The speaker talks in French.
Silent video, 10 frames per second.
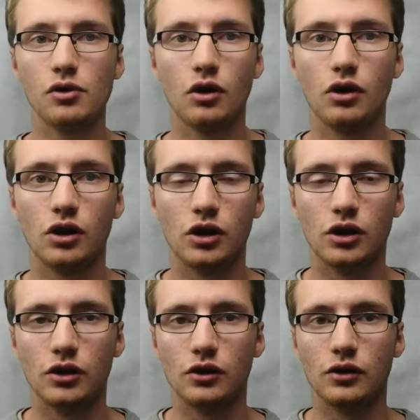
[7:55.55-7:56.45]
Euh,
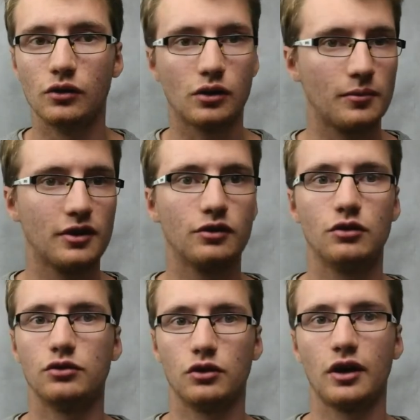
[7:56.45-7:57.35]
comme ça, je
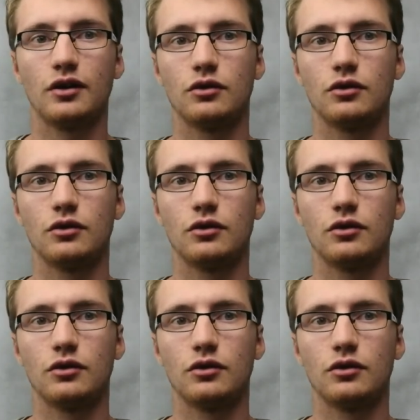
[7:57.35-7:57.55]
saurai que.